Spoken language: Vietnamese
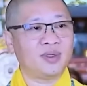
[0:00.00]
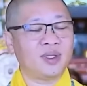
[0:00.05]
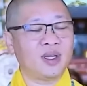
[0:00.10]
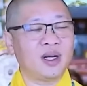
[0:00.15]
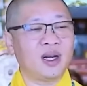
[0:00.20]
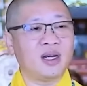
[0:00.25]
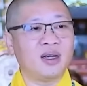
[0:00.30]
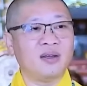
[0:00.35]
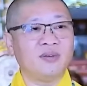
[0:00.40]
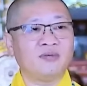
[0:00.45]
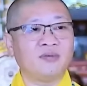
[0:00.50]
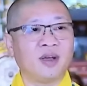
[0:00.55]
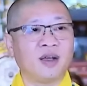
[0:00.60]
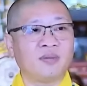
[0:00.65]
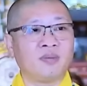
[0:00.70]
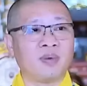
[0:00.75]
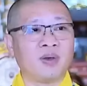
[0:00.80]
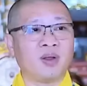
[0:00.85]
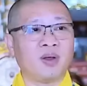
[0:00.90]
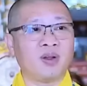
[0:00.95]
Cho nên Đức
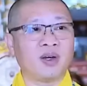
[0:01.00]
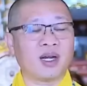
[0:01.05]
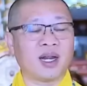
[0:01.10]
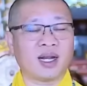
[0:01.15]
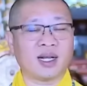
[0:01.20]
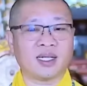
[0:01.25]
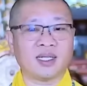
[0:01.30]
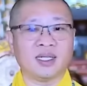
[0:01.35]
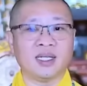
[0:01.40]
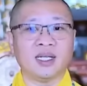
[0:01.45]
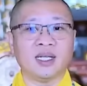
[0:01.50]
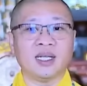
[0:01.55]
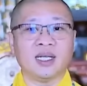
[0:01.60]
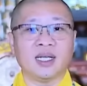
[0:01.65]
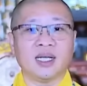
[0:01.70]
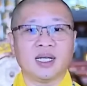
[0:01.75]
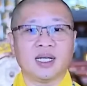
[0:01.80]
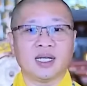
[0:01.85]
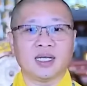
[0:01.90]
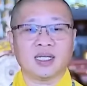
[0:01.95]
Phật mới nói rằng
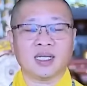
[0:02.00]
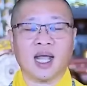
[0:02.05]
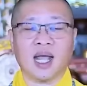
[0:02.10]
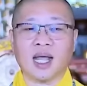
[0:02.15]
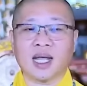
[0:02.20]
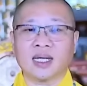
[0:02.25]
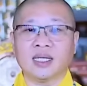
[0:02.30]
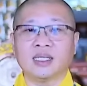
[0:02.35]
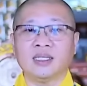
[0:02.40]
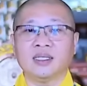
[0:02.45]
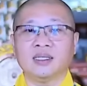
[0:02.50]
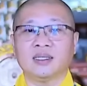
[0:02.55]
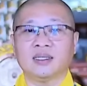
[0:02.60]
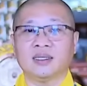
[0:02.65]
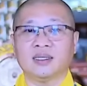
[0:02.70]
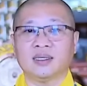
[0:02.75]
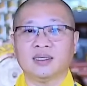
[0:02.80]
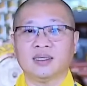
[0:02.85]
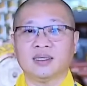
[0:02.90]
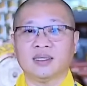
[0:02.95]
thắng
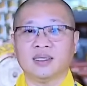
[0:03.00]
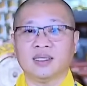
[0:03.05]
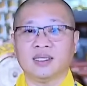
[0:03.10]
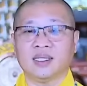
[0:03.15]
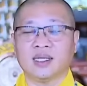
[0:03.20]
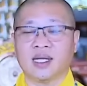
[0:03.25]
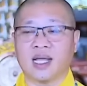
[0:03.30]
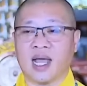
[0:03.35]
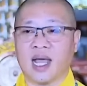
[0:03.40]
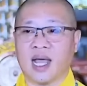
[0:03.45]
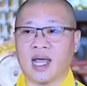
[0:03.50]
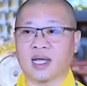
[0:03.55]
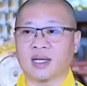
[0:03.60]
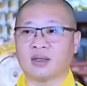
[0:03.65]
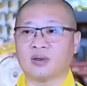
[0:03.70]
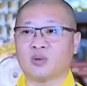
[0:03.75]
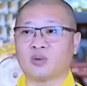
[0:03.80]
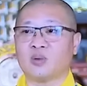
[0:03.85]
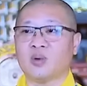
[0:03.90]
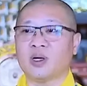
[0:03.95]

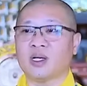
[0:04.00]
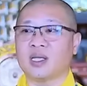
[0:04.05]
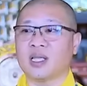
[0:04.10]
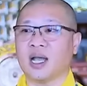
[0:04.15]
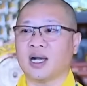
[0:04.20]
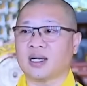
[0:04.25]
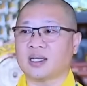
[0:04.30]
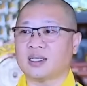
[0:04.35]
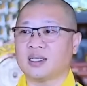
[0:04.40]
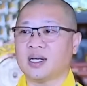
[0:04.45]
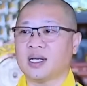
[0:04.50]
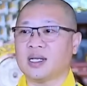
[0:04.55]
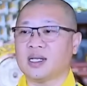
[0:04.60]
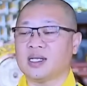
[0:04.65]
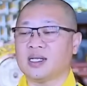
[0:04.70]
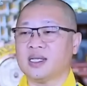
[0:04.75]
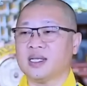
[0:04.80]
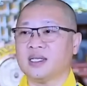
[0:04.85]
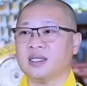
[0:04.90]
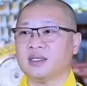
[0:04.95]
ngàn quân giặc
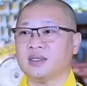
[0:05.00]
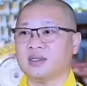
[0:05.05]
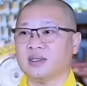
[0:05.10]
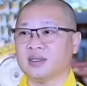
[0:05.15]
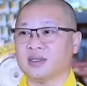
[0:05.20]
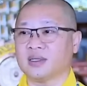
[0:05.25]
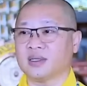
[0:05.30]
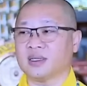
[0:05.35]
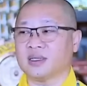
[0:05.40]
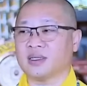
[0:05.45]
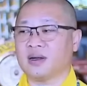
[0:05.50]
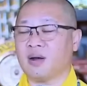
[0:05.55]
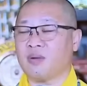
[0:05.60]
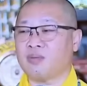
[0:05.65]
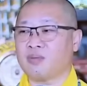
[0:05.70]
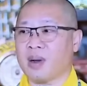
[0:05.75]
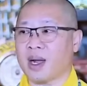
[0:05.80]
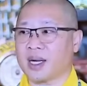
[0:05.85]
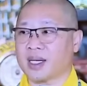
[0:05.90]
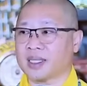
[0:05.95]
nơi chiến trường
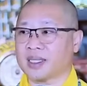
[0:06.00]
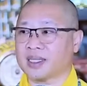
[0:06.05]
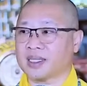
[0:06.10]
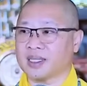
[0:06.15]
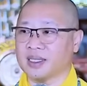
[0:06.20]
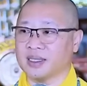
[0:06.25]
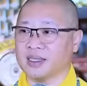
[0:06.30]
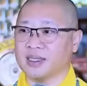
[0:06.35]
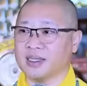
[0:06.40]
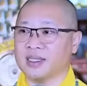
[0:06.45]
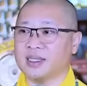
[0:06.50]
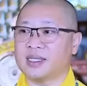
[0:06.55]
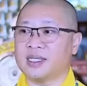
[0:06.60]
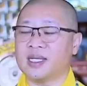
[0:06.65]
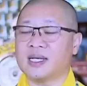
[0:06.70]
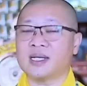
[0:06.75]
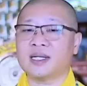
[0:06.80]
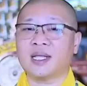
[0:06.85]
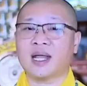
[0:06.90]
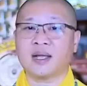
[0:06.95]
không bằng tự
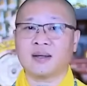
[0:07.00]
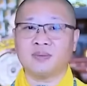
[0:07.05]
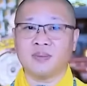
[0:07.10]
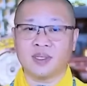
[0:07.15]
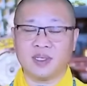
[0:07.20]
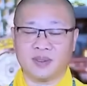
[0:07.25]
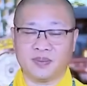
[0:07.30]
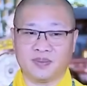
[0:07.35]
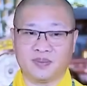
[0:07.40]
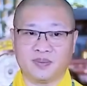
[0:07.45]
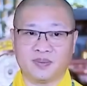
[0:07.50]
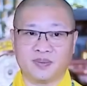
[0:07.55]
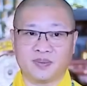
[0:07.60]
chiến thắng mình.